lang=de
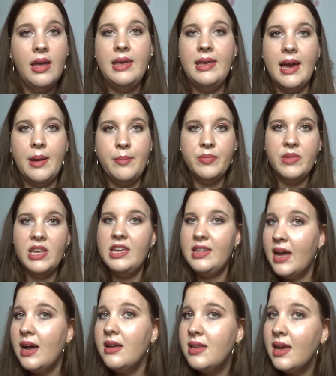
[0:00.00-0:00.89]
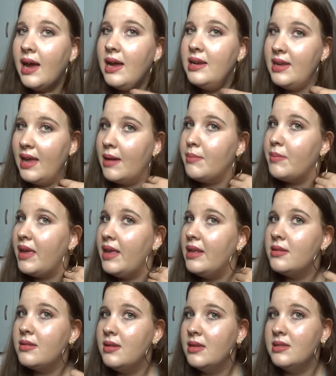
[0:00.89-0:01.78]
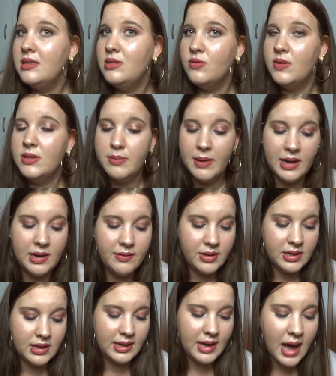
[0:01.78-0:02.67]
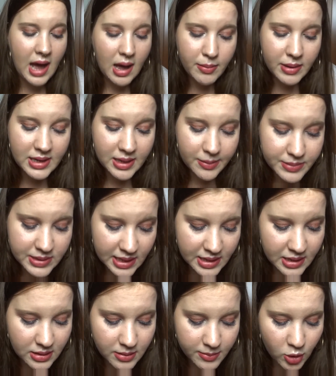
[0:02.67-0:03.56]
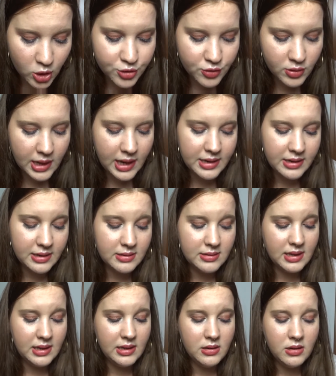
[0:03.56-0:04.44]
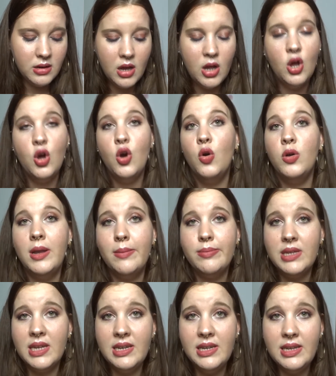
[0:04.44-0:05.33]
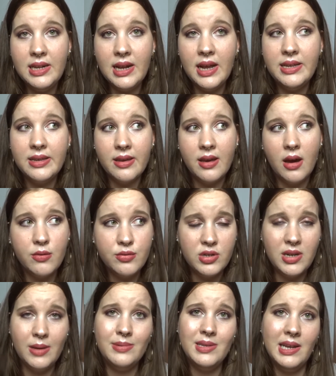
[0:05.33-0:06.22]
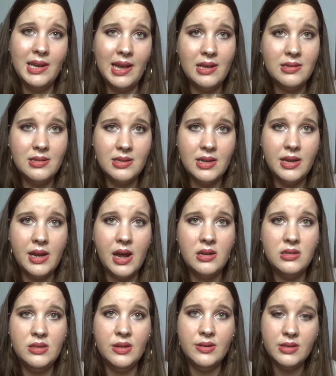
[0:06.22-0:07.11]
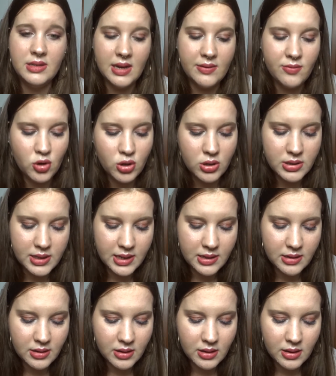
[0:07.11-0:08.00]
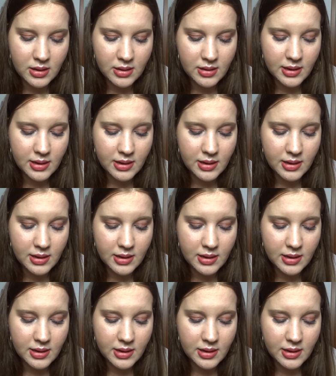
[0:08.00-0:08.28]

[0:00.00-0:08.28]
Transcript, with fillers: ja, ich dachte halt am ehesten, dass ich sowas bei Rewe kriege. Aber ich habe es dann in einem Lottoladen gesehen und habe es dann nicht gleich gekauft und habe es dann erst in der Nacht der Woche dann äh,